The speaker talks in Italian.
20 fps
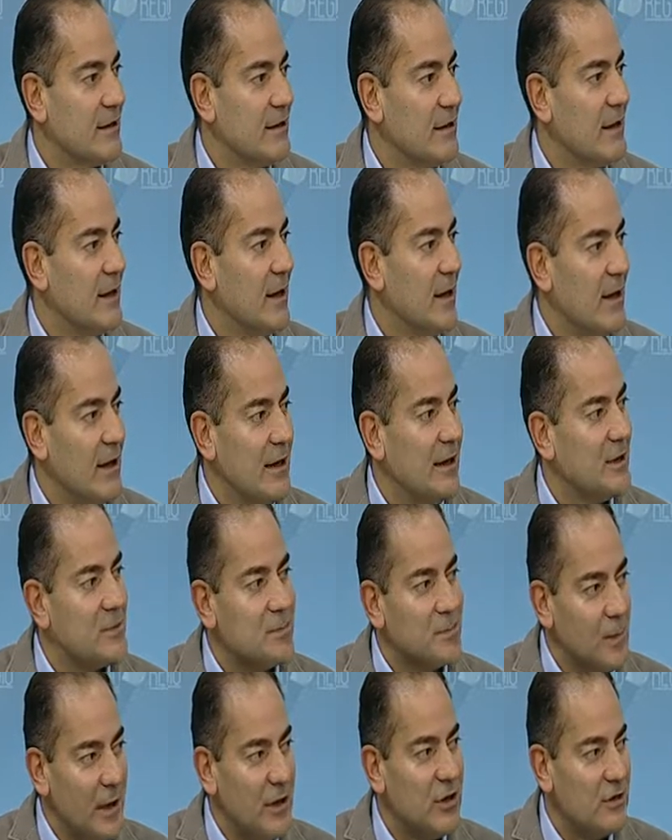eh, e
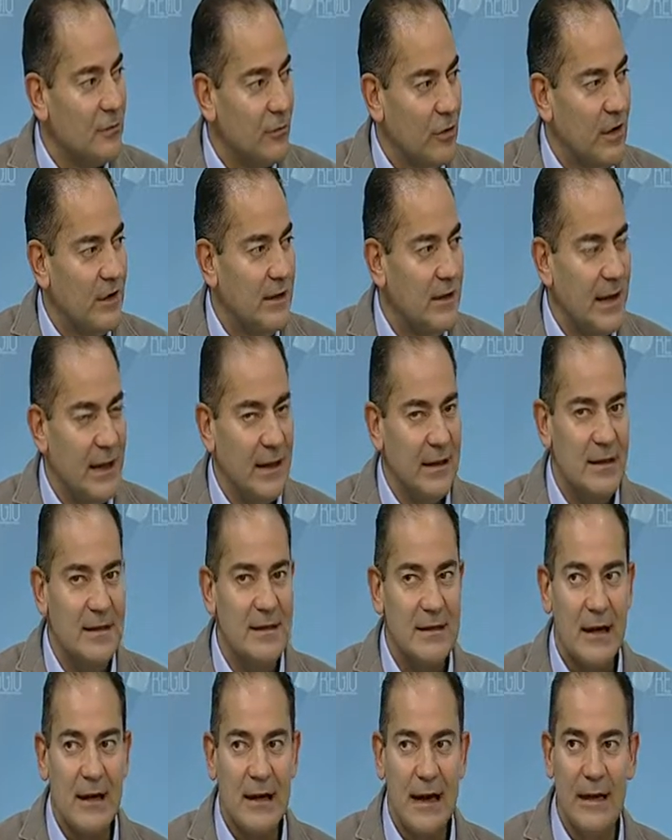spesso e volentieri
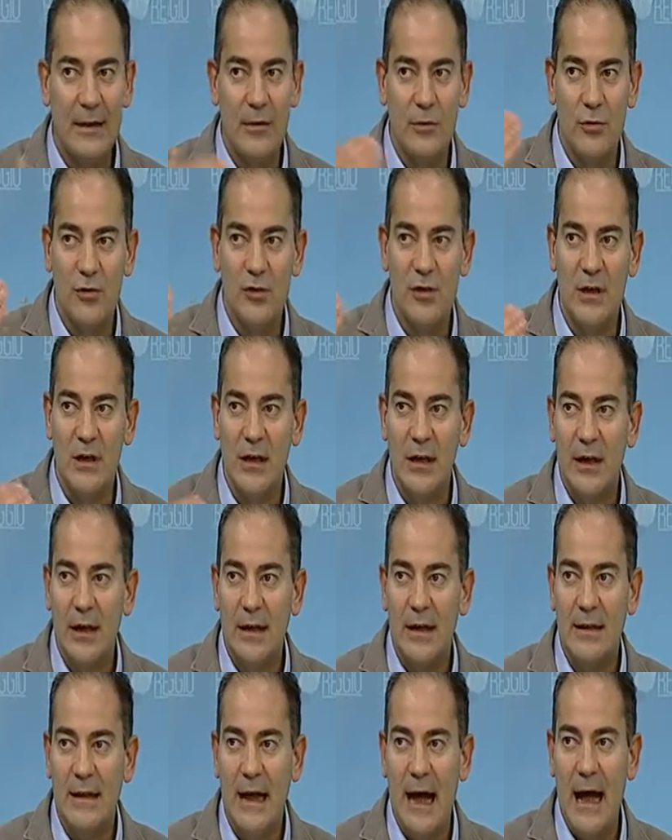distaccandosi
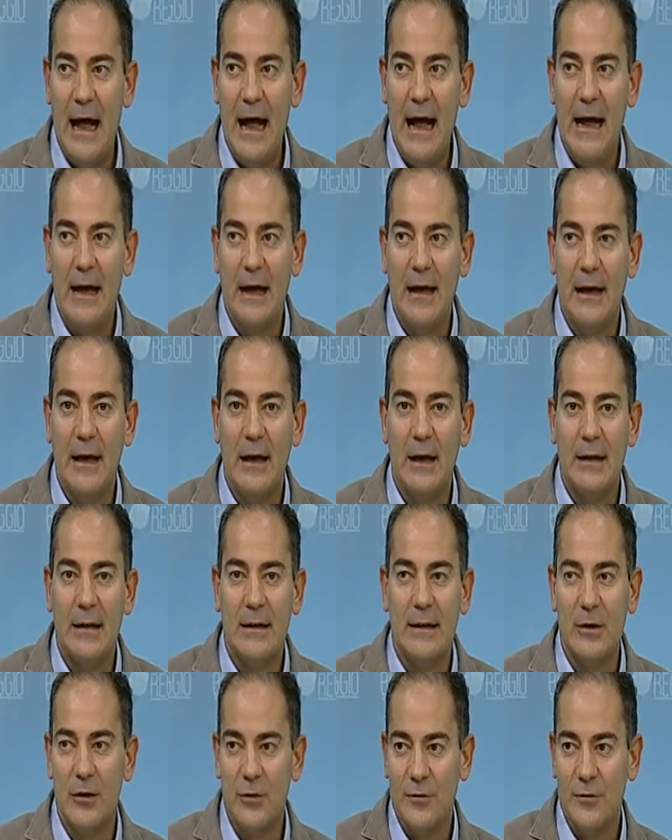da, eh,